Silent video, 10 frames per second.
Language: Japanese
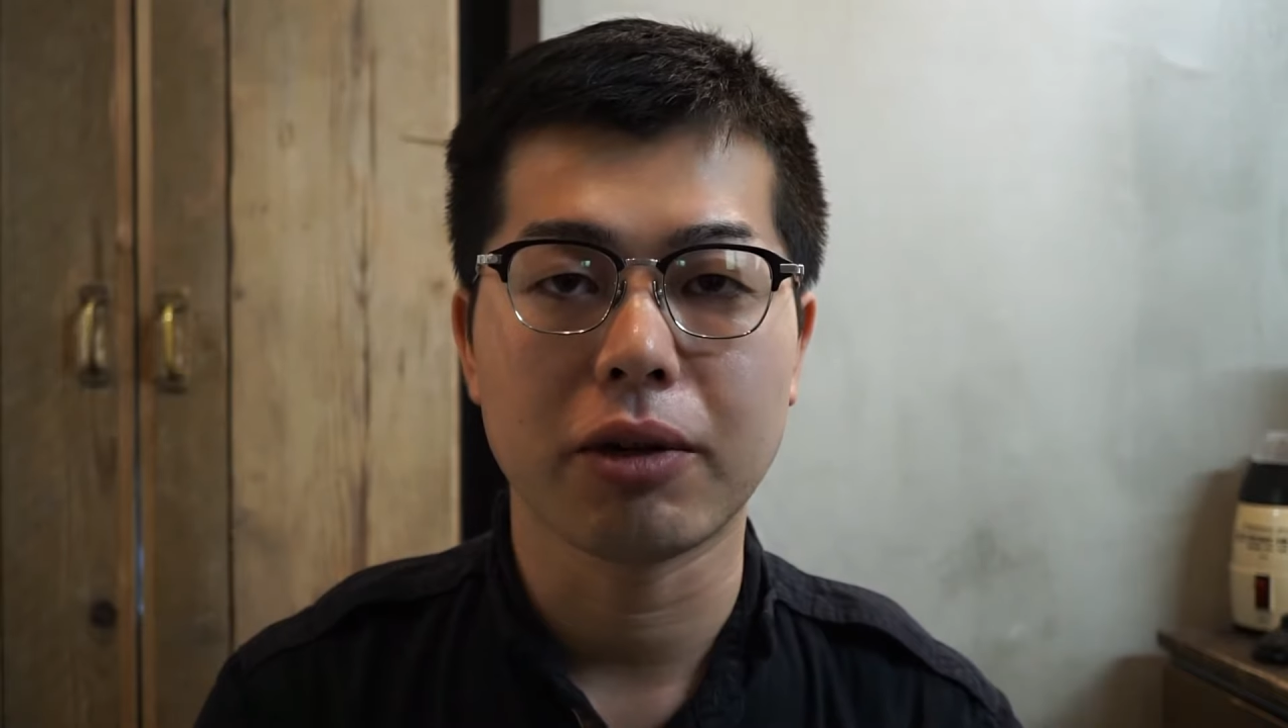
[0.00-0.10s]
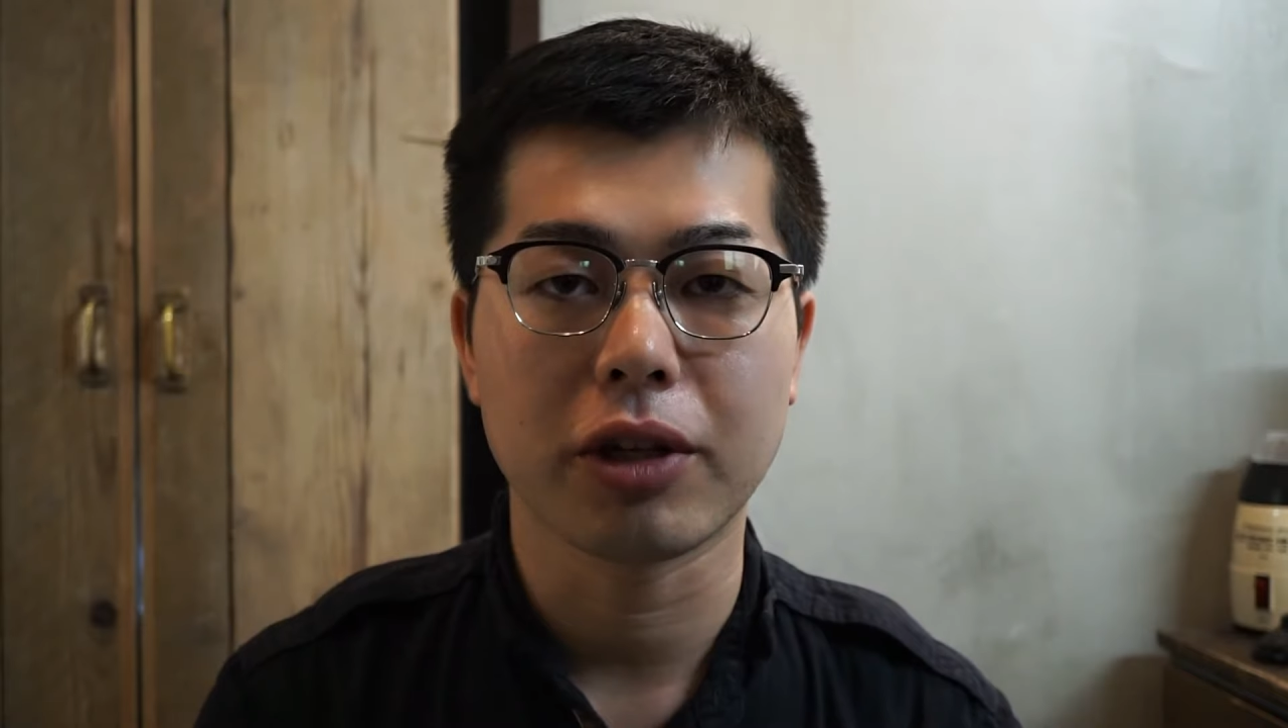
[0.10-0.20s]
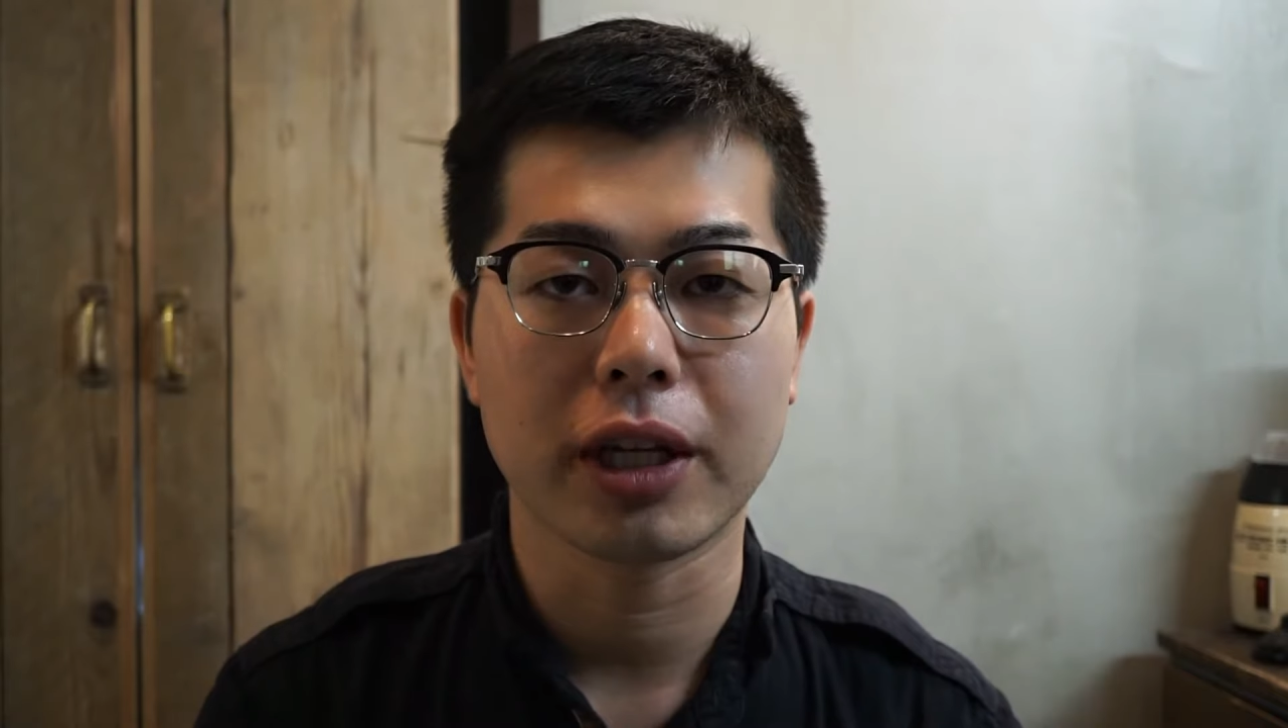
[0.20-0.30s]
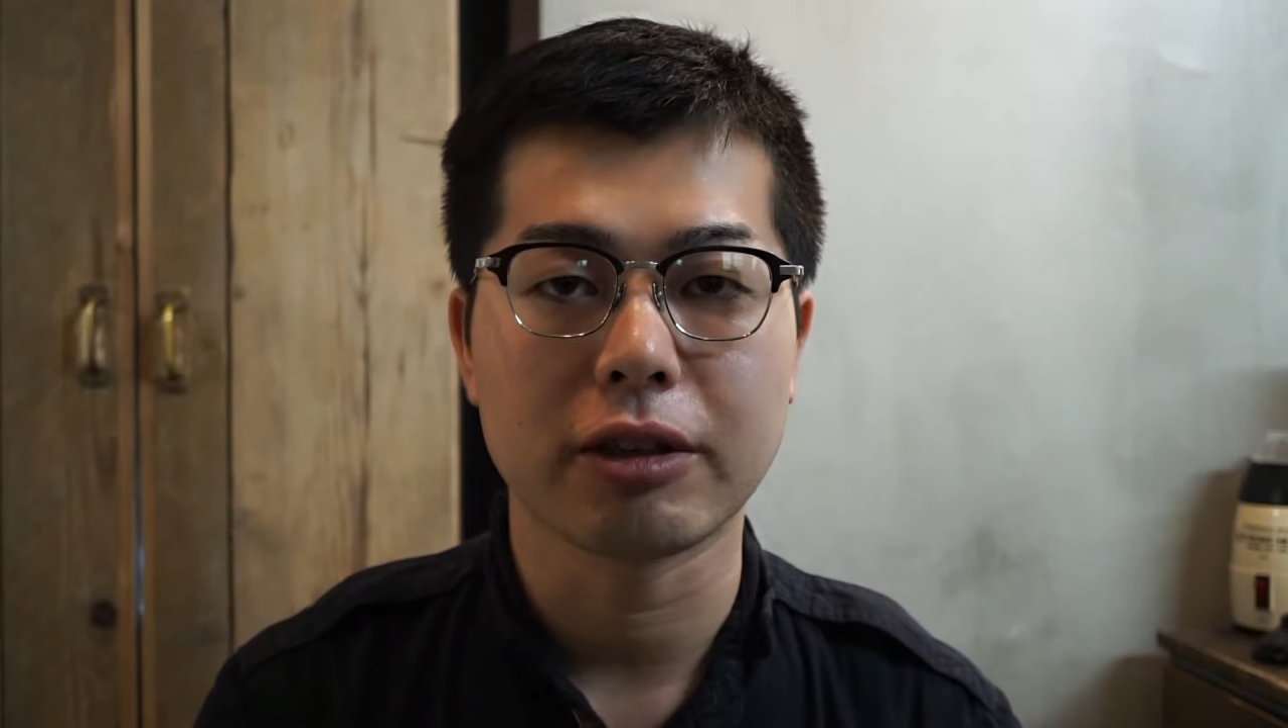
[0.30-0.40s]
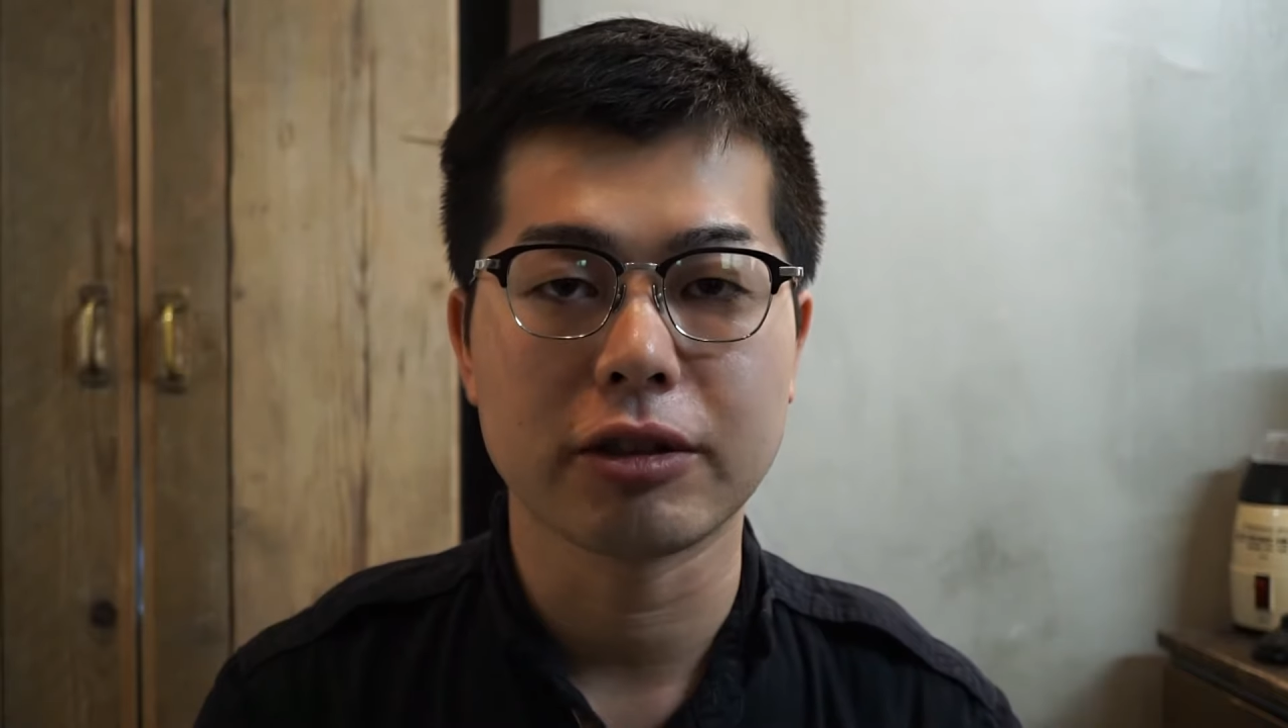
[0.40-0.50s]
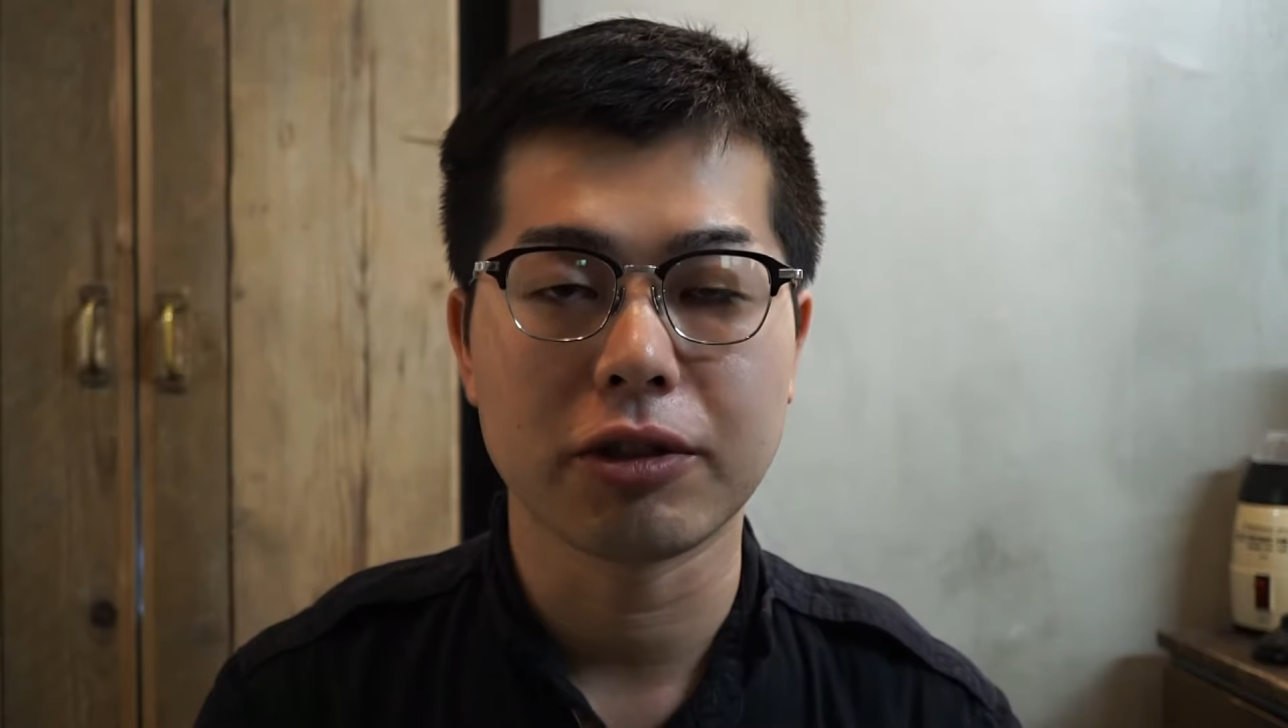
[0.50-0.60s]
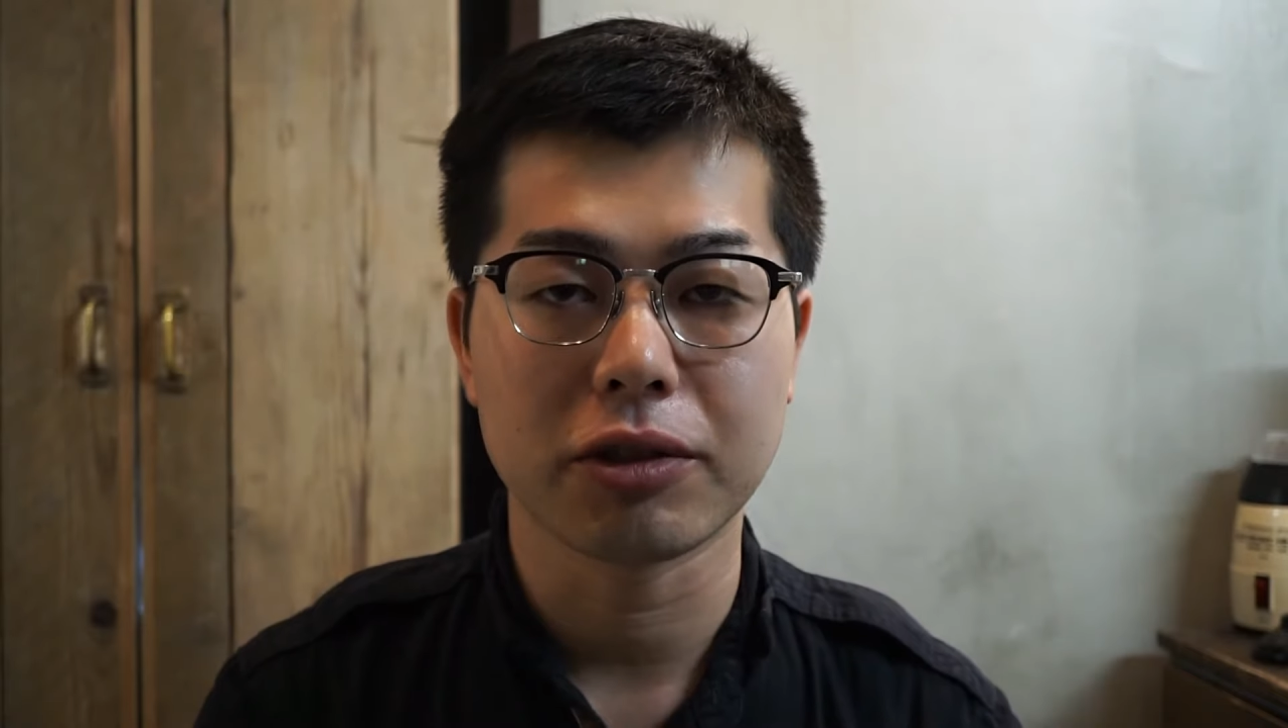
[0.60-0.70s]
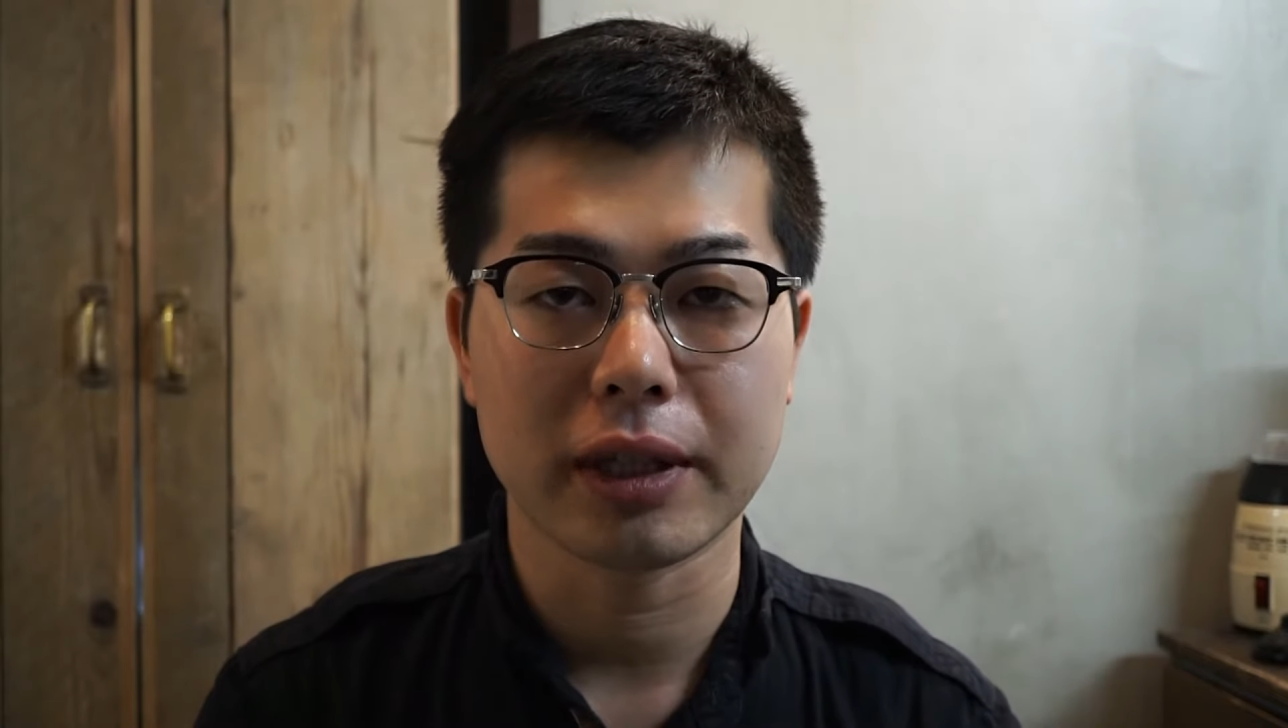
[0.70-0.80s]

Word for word: お気軽にお問